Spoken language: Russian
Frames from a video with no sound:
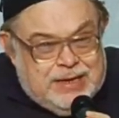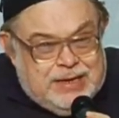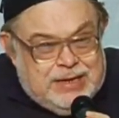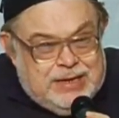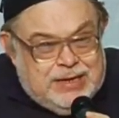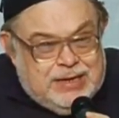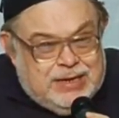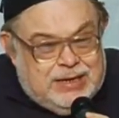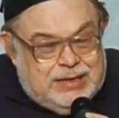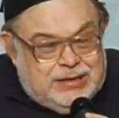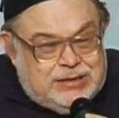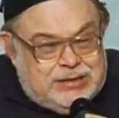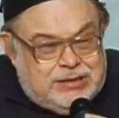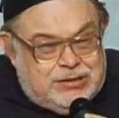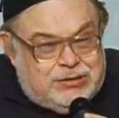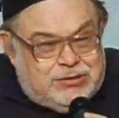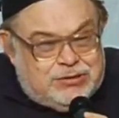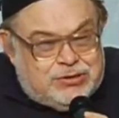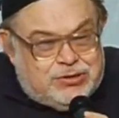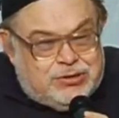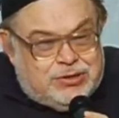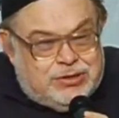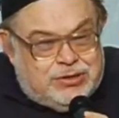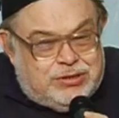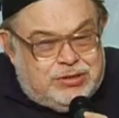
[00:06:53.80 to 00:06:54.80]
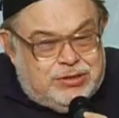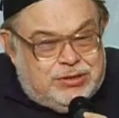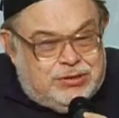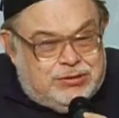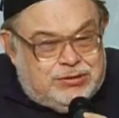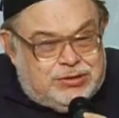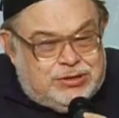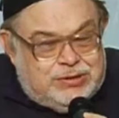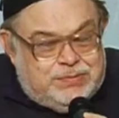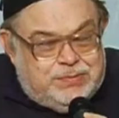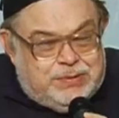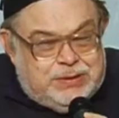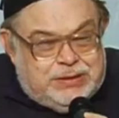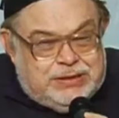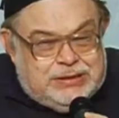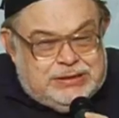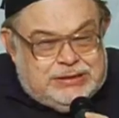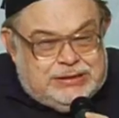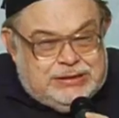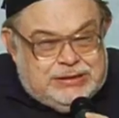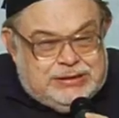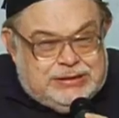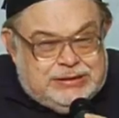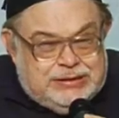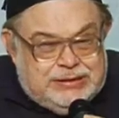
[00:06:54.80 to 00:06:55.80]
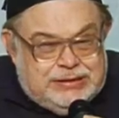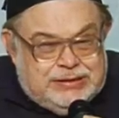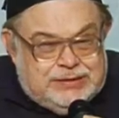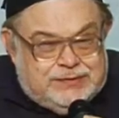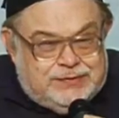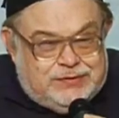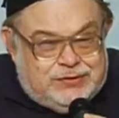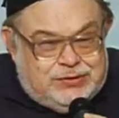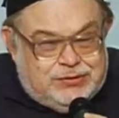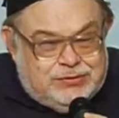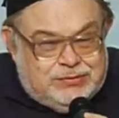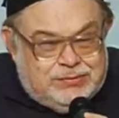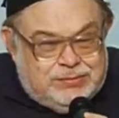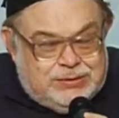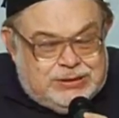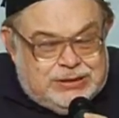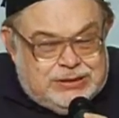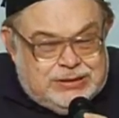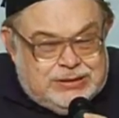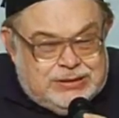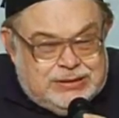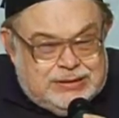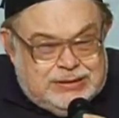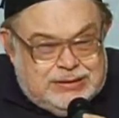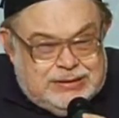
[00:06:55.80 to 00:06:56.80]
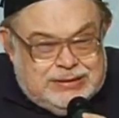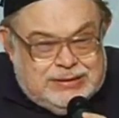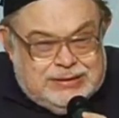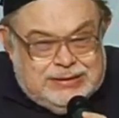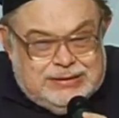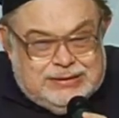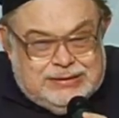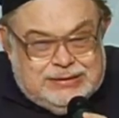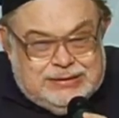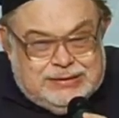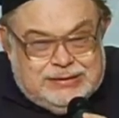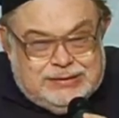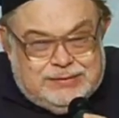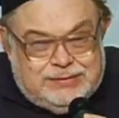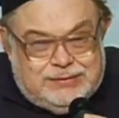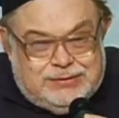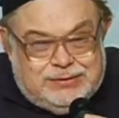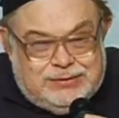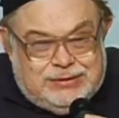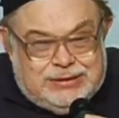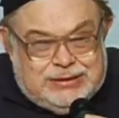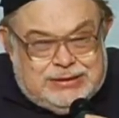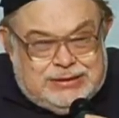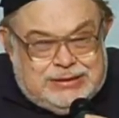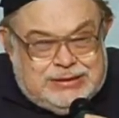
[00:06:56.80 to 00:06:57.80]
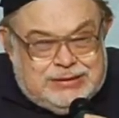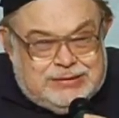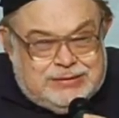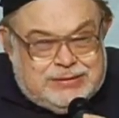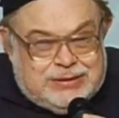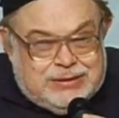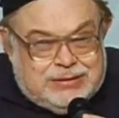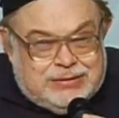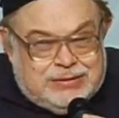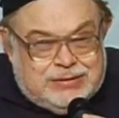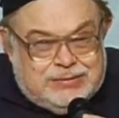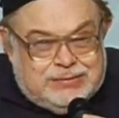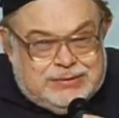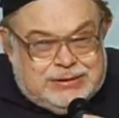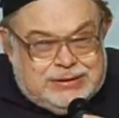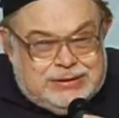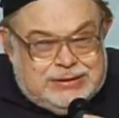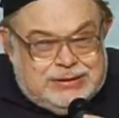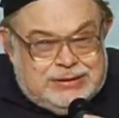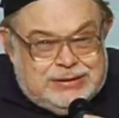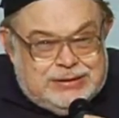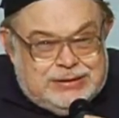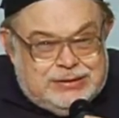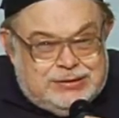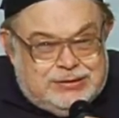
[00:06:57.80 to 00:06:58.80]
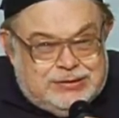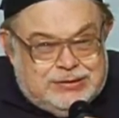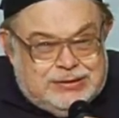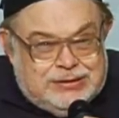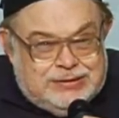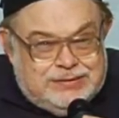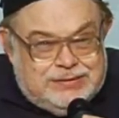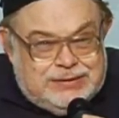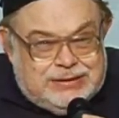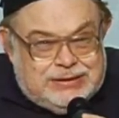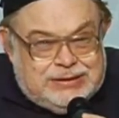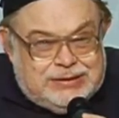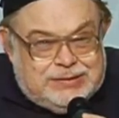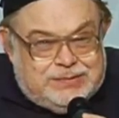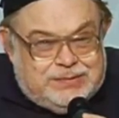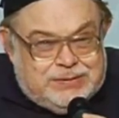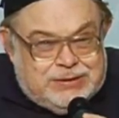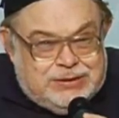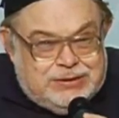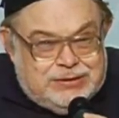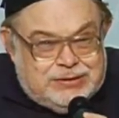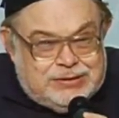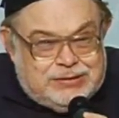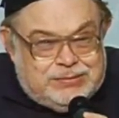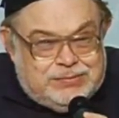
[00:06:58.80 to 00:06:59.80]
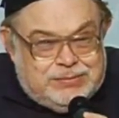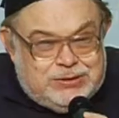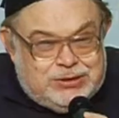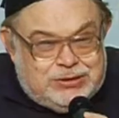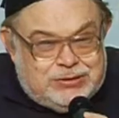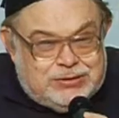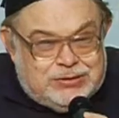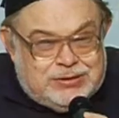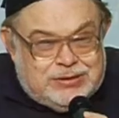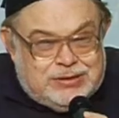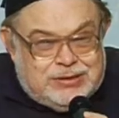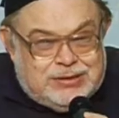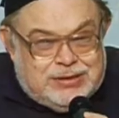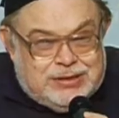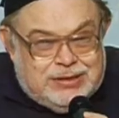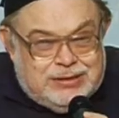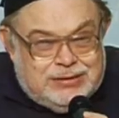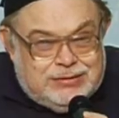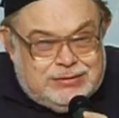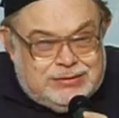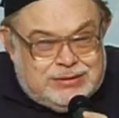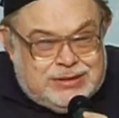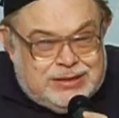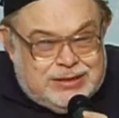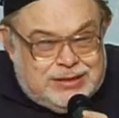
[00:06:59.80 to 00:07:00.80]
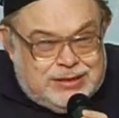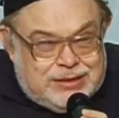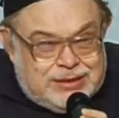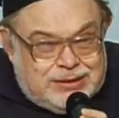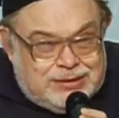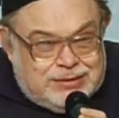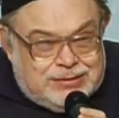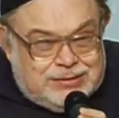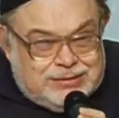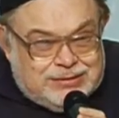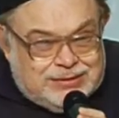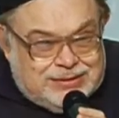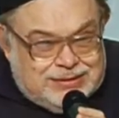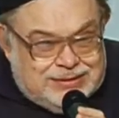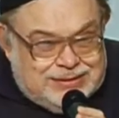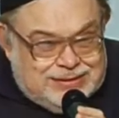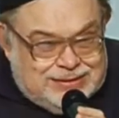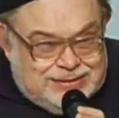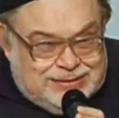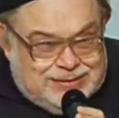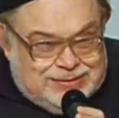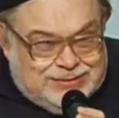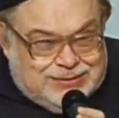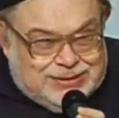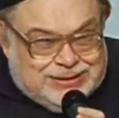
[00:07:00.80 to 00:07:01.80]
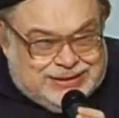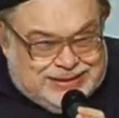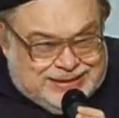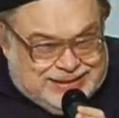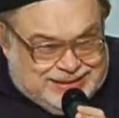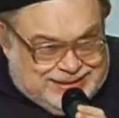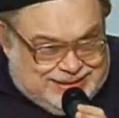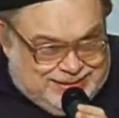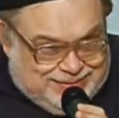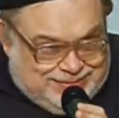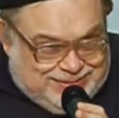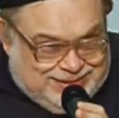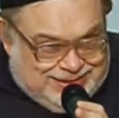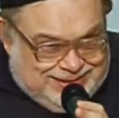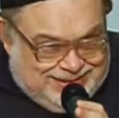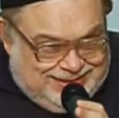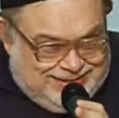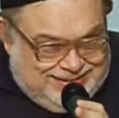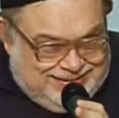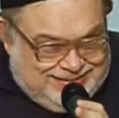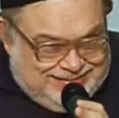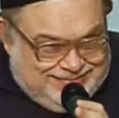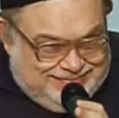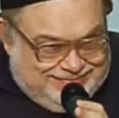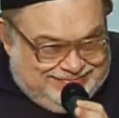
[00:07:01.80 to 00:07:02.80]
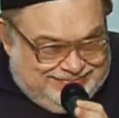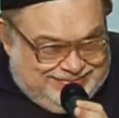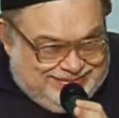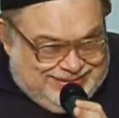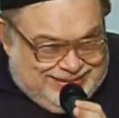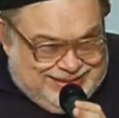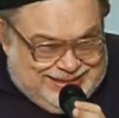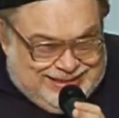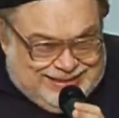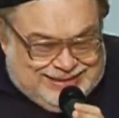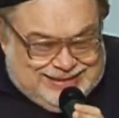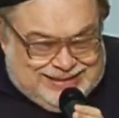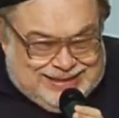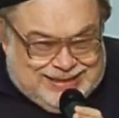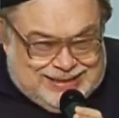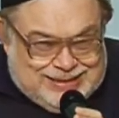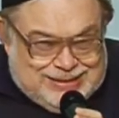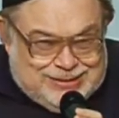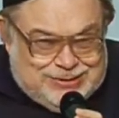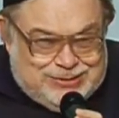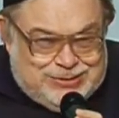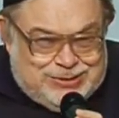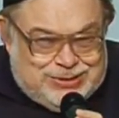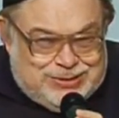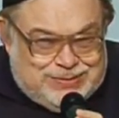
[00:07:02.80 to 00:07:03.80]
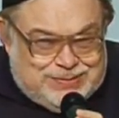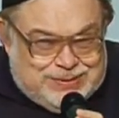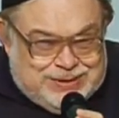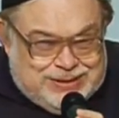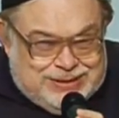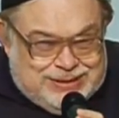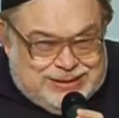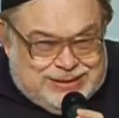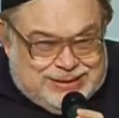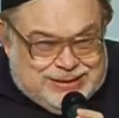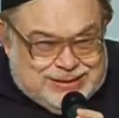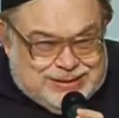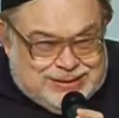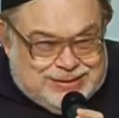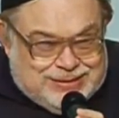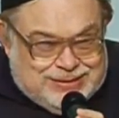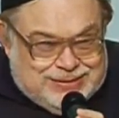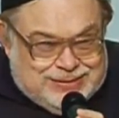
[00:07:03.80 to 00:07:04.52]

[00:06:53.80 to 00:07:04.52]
И это то, что ты должен приносить не в сумке, не в рюкзаке в каком-то, где никто не видит, принес мешок, кинул Кагену, вот на тебе, да? А как нужно принести?